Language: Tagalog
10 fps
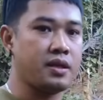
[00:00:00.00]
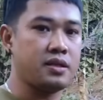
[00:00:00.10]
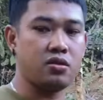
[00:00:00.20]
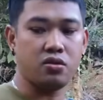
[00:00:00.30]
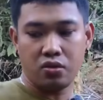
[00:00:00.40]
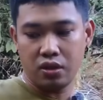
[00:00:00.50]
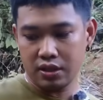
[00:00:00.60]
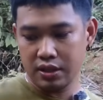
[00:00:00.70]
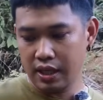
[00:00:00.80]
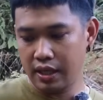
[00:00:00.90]
sa totoo
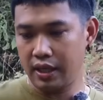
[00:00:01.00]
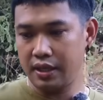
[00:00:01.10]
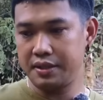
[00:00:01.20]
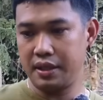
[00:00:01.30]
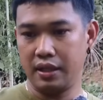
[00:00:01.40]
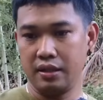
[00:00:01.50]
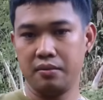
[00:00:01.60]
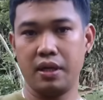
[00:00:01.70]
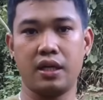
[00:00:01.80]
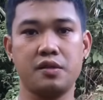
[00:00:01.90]
lang si Nanay
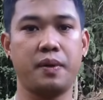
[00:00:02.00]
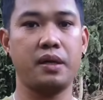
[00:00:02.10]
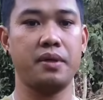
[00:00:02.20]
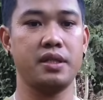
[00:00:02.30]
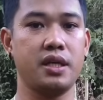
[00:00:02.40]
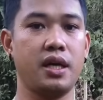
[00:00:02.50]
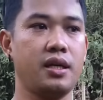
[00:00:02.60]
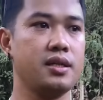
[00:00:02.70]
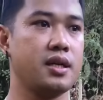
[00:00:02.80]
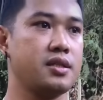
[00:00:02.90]
Isin, malakas pa naman
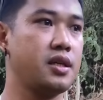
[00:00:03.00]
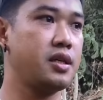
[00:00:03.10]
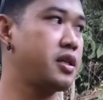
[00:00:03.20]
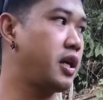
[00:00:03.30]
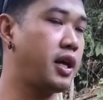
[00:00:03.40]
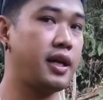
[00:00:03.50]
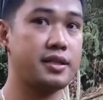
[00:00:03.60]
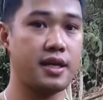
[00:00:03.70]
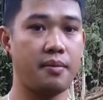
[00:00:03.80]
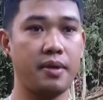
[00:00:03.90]
siya. Kasi siya na nga
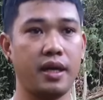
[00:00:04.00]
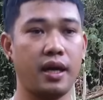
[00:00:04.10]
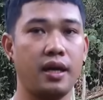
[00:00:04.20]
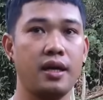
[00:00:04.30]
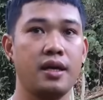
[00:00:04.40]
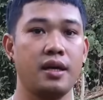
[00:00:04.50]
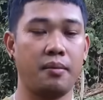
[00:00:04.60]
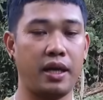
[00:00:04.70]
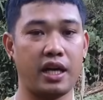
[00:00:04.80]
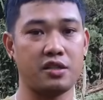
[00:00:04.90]
nagsabi na
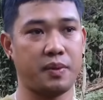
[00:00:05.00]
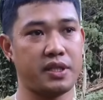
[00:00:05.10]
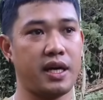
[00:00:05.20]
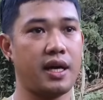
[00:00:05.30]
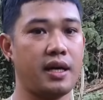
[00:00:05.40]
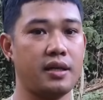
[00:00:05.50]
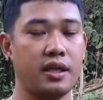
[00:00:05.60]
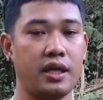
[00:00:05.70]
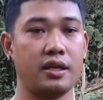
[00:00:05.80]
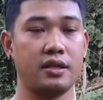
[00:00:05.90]
malakas pa siya.
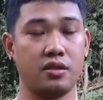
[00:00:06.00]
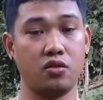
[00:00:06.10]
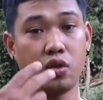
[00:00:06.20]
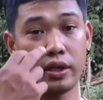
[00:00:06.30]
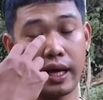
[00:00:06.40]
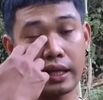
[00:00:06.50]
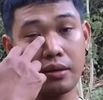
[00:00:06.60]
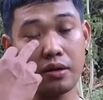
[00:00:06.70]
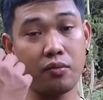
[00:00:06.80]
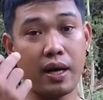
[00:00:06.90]
Tin nung
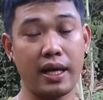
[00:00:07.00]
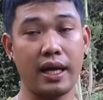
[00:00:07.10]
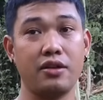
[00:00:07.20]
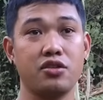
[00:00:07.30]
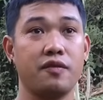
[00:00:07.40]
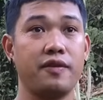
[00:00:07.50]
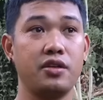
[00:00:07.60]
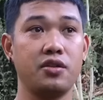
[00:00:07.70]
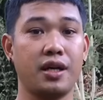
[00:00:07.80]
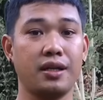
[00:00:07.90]
dati, kung maalala nyo sa
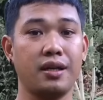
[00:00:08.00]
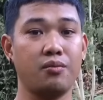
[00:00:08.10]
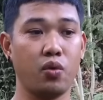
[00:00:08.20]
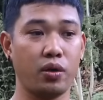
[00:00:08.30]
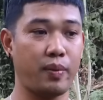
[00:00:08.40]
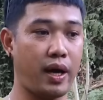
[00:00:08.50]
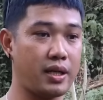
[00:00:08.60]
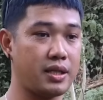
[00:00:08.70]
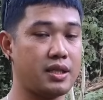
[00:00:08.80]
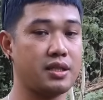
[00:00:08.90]
video natin, nagbuhat pa
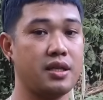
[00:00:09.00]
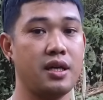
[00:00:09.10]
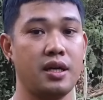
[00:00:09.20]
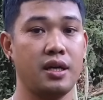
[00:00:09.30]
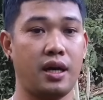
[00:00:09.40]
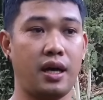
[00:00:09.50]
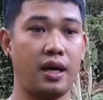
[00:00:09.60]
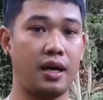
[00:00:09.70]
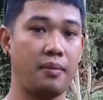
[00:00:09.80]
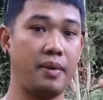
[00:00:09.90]
nga siya ng
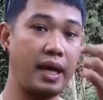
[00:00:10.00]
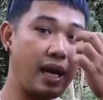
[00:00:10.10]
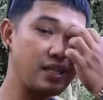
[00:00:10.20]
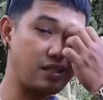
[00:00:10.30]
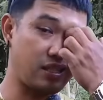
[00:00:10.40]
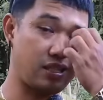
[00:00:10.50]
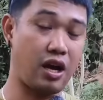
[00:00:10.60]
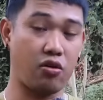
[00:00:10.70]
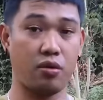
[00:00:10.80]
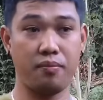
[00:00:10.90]
uh, bigas, ng
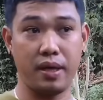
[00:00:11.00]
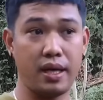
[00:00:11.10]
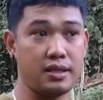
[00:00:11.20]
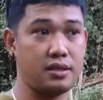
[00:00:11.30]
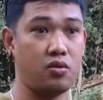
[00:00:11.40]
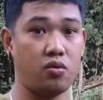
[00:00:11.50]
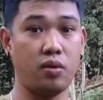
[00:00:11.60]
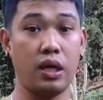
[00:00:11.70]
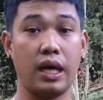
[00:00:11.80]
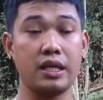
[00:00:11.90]
sako ng bigas.
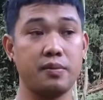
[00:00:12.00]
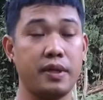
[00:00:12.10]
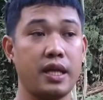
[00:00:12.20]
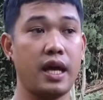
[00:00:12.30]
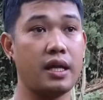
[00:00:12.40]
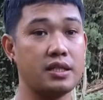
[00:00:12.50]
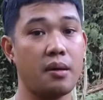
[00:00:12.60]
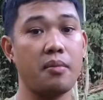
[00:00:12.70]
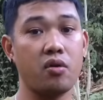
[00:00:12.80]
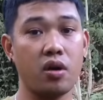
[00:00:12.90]
So, ang lakas pa ni nanay.
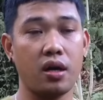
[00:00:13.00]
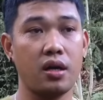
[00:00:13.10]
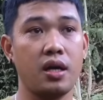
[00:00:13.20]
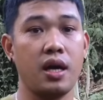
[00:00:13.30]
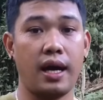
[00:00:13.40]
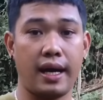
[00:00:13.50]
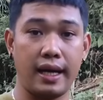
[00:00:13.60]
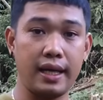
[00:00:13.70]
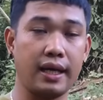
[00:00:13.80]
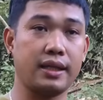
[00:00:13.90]
Sabi ko nga, ang
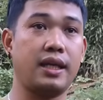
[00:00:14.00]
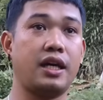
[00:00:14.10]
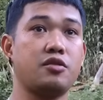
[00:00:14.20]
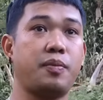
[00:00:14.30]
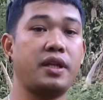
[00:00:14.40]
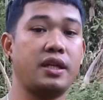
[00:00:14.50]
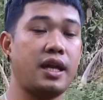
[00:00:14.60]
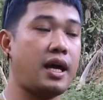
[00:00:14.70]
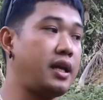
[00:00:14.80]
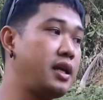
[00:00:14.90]
galing at ang lakas pa din
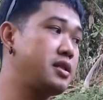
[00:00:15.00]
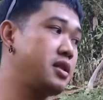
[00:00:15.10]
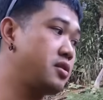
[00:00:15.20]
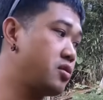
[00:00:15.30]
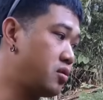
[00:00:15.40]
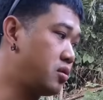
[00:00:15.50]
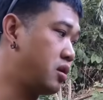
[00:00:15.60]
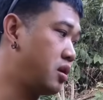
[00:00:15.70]
ni nanay isin. So,